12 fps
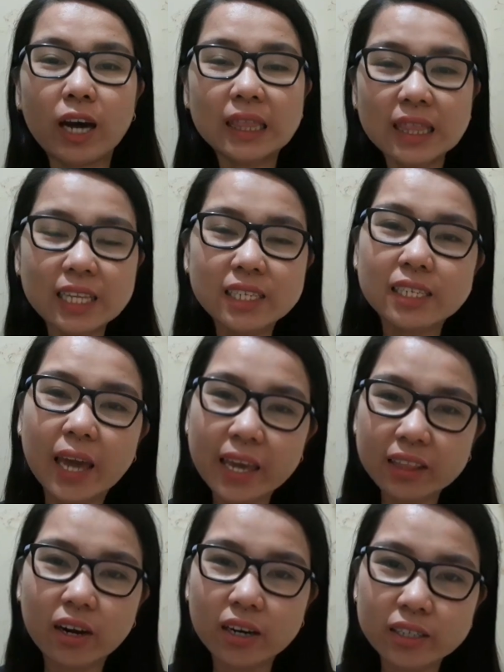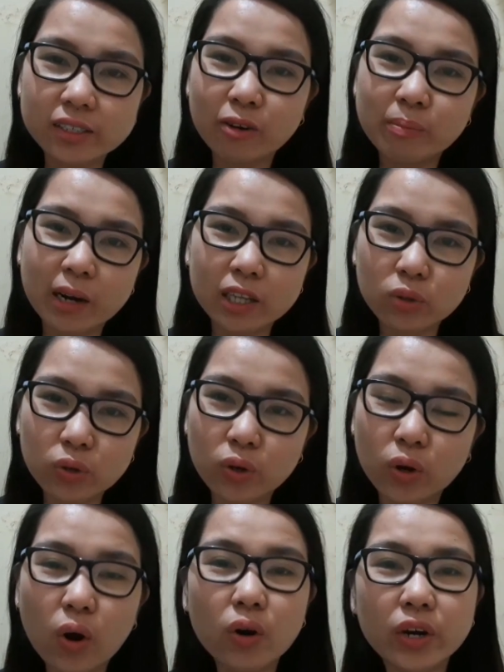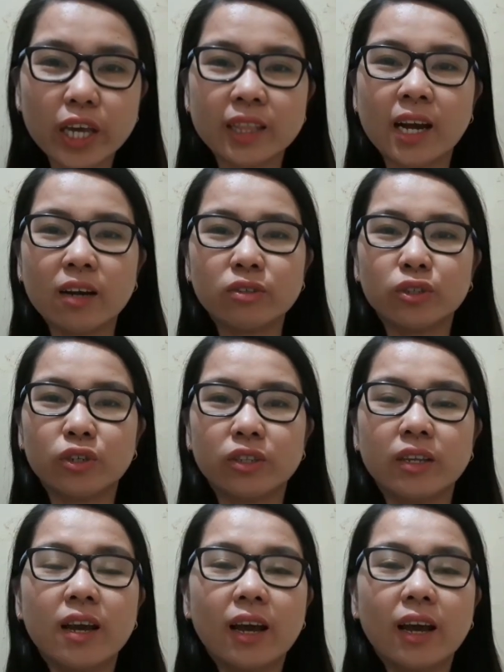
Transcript: at least 8 hours ako makatulog, okay na ako doon.